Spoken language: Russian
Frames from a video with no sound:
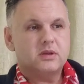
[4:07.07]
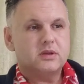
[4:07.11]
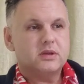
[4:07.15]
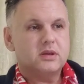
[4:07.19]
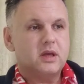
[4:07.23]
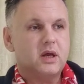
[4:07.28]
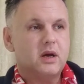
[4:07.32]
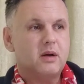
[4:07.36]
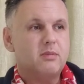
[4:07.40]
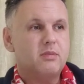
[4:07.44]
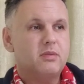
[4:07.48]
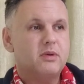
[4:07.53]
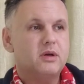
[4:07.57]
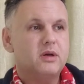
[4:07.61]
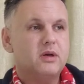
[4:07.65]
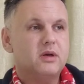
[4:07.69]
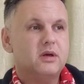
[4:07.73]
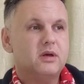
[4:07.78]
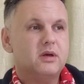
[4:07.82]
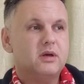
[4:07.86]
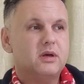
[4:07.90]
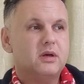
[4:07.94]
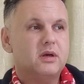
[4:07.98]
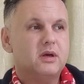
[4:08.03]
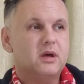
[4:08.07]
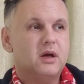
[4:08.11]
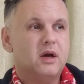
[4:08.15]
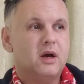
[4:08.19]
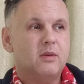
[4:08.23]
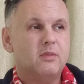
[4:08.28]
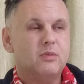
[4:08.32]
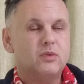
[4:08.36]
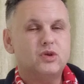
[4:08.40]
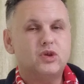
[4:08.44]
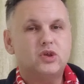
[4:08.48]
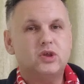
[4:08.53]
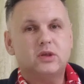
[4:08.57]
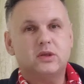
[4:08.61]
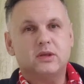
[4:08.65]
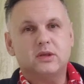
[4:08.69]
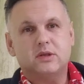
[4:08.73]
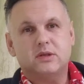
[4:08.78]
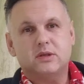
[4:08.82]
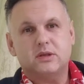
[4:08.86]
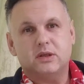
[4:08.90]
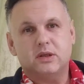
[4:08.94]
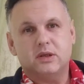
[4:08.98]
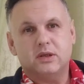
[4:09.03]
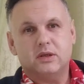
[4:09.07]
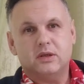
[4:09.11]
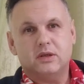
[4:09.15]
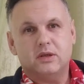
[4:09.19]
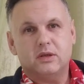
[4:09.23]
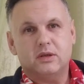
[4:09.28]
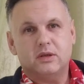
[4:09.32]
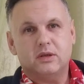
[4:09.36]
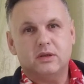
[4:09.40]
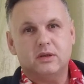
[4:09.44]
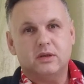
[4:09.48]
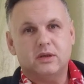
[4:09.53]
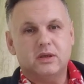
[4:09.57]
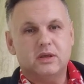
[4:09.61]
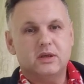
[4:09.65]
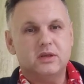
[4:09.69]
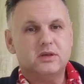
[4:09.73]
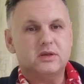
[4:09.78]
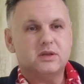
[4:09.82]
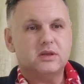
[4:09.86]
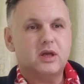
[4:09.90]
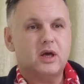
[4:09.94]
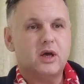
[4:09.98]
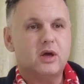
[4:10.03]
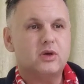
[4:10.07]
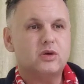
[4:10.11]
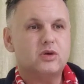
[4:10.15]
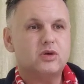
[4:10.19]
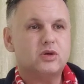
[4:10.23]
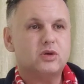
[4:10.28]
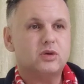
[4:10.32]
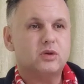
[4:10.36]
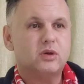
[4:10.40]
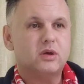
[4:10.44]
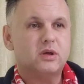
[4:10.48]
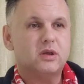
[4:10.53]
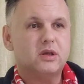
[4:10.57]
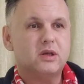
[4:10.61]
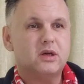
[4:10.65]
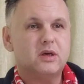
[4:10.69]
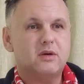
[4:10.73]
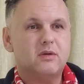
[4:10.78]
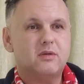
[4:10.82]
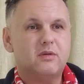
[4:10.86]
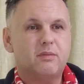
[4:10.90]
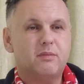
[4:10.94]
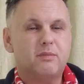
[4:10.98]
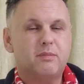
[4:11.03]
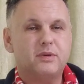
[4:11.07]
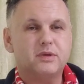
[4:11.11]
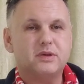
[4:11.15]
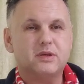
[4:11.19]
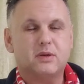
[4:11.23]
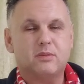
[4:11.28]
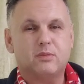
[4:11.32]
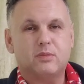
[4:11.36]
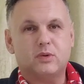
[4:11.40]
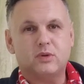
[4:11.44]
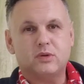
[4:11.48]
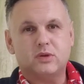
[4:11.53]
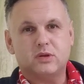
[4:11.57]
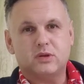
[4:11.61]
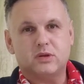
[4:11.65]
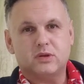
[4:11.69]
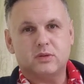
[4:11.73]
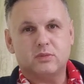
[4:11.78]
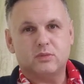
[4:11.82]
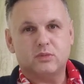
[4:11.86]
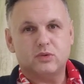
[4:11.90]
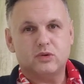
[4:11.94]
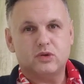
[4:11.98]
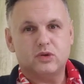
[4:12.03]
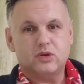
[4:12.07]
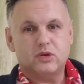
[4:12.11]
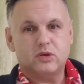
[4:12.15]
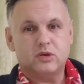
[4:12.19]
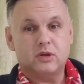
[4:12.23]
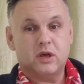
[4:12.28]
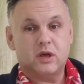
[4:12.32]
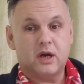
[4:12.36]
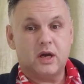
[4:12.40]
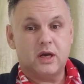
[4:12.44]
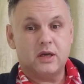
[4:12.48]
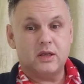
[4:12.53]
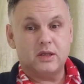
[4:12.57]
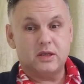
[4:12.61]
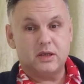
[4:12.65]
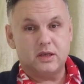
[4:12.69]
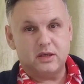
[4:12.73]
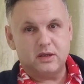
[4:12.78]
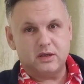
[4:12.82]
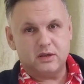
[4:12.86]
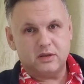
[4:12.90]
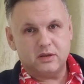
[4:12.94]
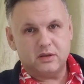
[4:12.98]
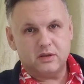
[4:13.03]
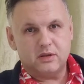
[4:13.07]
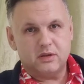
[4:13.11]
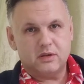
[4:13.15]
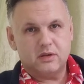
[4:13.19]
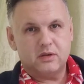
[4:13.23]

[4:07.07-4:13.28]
Слабые, а мужчины сильные. И они знают, что о них позаботится мужчина. А они